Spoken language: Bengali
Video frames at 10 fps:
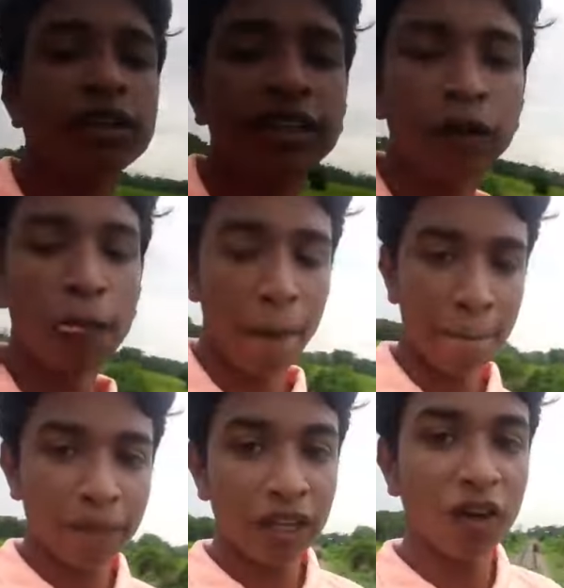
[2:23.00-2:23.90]
কি
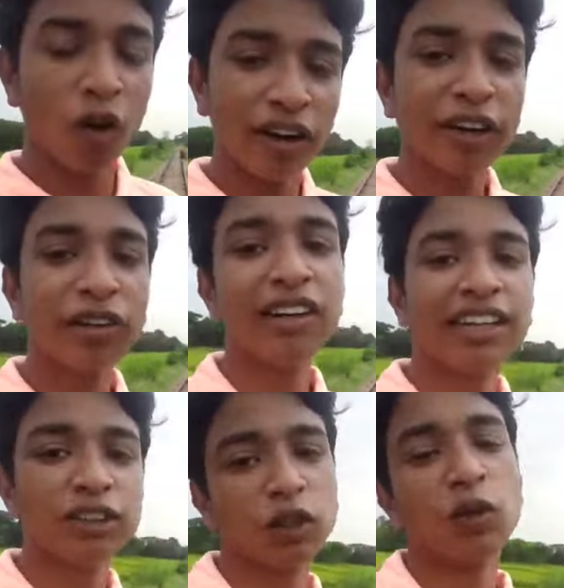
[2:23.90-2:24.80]
ঘরেরও কিনারে
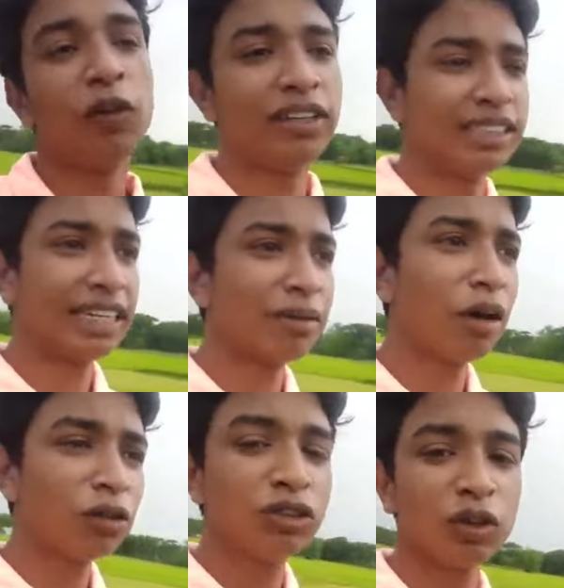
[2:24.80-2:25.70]
যখন রয়ে যায় একটা
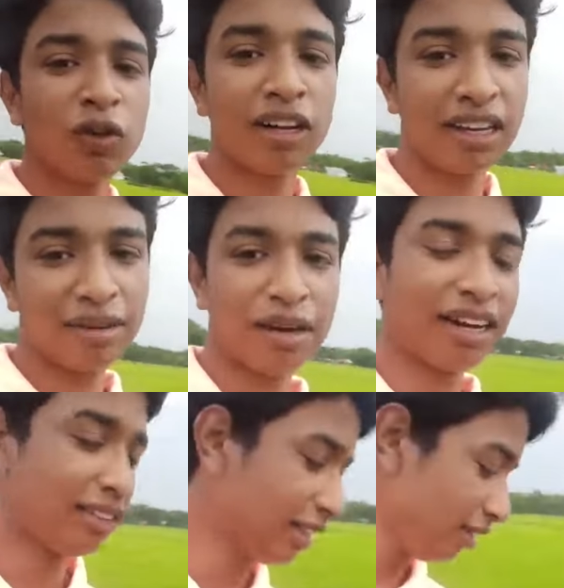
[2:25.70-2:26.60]
মানুষ যখন মারা
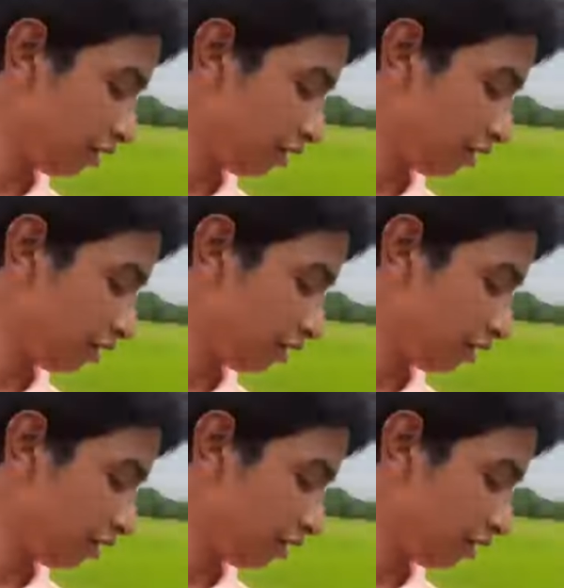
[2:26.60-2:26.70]
যায়